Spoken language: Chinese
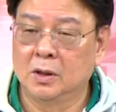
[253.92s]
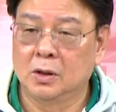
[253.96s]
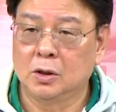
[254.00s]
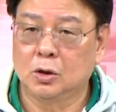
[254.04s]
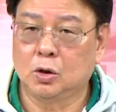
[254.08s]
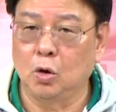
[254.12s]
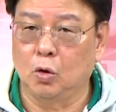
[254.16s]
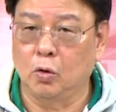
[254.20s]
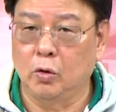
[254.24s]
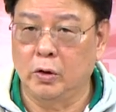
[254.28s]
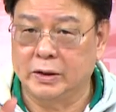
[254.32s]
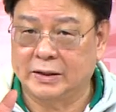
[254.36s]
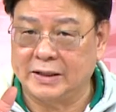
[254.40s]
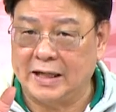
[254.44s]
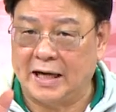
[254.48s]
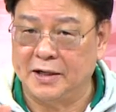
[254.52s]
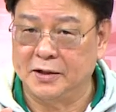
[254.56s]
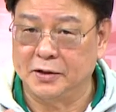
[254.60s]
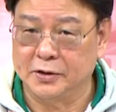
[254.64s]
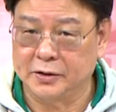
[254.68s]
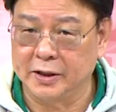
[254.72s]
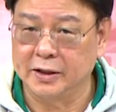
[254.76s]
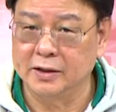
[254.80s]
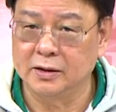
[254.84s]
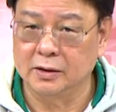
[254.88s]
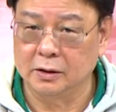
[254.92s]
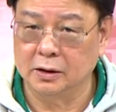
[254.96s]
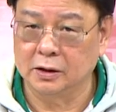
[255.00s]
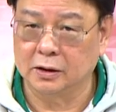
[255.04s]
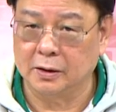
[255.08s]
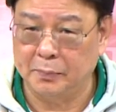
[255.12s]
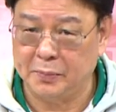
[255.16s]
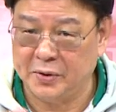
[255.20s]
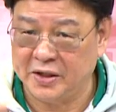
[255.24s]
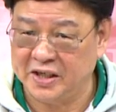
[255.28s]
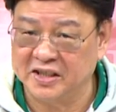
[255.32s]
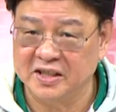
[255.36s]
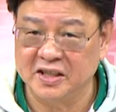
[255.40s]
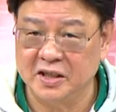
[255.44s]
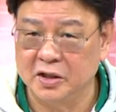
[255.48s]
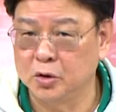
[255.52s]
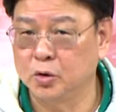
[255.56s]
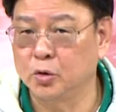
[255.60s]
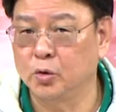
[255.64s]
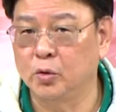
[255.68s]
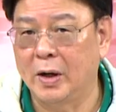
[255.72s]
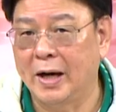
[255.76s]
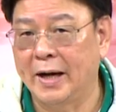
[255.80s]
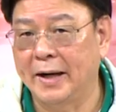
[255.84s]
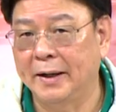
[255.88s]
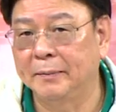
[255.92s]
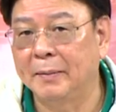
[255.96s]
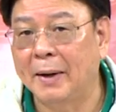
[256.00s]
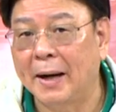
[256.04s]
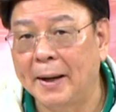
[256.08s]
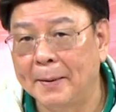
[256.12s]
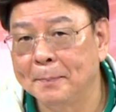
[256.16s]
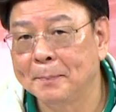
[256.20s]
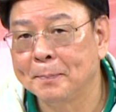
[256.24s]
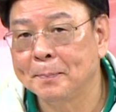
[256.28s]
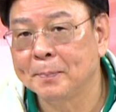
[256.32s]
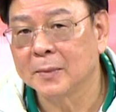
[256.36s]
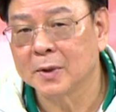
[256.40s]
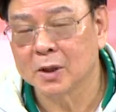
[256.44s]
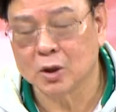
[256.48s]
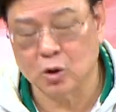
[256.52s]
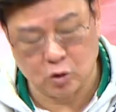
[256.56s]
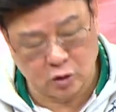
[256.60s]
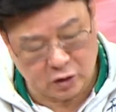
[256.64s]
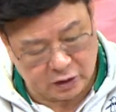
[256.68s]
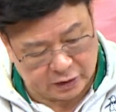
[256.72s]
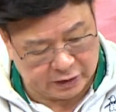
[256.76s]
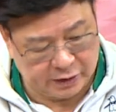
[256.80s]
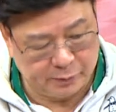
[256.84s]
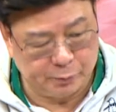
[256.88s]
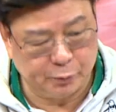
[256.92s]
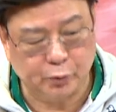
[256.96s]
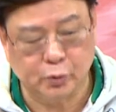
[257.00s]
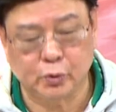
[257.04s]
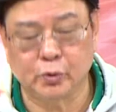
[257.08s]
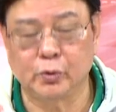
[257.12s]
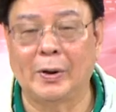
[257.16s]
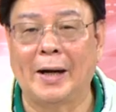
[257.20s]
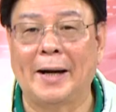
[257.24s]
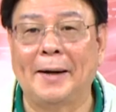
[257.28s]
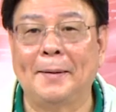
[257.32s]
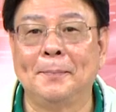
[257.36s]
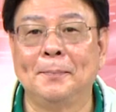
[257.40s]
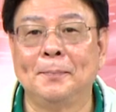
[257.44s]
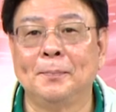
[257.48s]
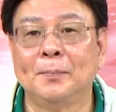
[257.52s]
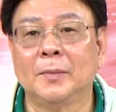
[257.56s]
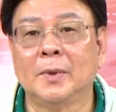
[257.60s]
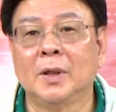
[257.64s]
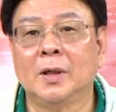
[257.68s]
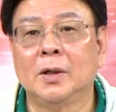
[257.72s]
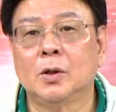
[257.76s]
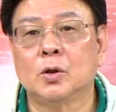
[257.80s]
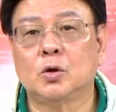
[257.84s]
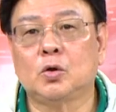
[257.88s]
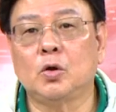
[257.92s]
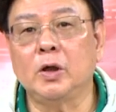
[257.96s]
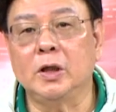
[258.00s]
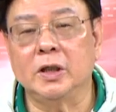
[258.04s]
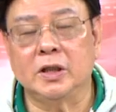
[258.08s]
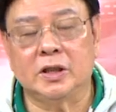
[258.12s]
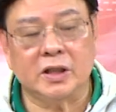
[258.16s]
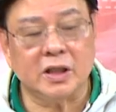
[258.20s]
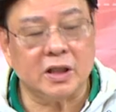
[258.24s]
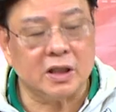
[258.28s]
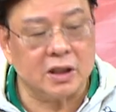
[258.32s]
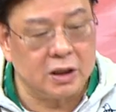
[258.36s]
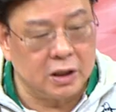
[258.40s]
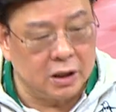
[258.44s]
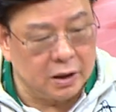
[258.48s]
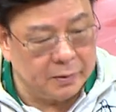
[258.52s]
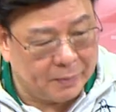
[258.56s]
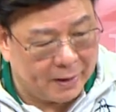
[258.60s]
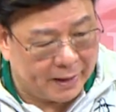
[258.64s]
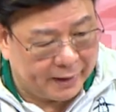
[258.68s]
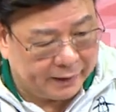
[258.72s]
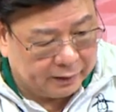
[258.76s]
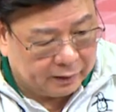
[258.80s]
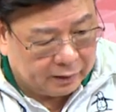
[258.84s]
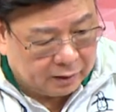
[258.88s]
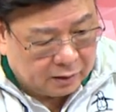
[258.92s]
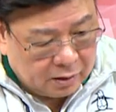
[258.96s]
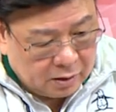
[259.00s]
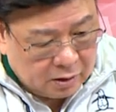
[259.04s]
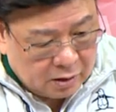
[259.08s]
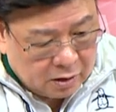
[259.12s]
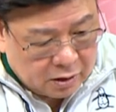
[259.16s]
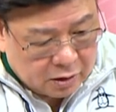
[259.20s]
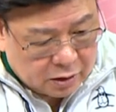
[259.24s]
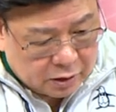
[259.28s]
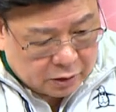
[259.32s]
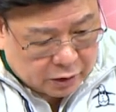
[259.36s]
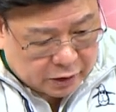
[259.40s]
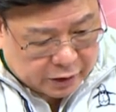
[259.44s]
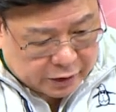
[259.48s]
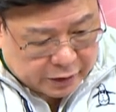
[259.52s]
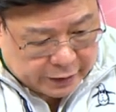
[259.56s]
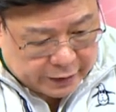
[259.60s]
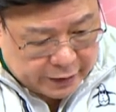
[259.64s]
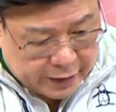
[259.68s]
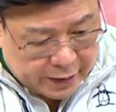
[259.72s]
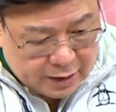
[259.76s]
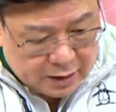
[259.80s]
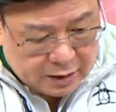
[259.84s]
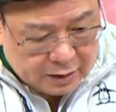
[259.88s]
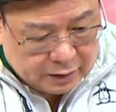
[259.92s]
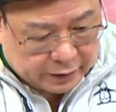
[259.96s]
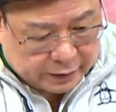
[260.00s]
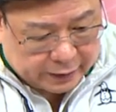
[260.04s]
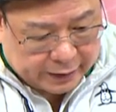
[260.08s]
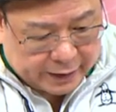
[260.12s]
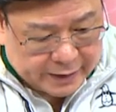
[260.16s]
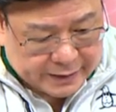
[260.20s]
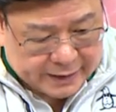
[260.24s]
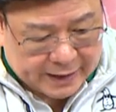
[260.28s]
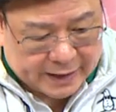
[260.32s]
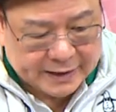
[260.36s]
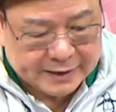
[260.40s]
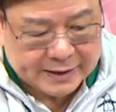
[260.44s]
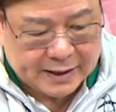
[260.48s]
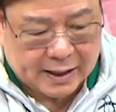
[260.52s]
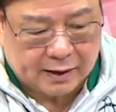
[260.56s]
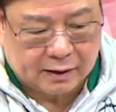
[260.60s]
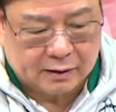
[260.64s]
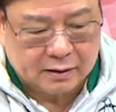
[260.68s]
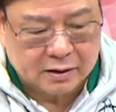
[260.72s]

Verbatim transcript: 就会产生一个平衡出来了嘛，就是底部出来。所以这个礼拜呢，先跌再涨，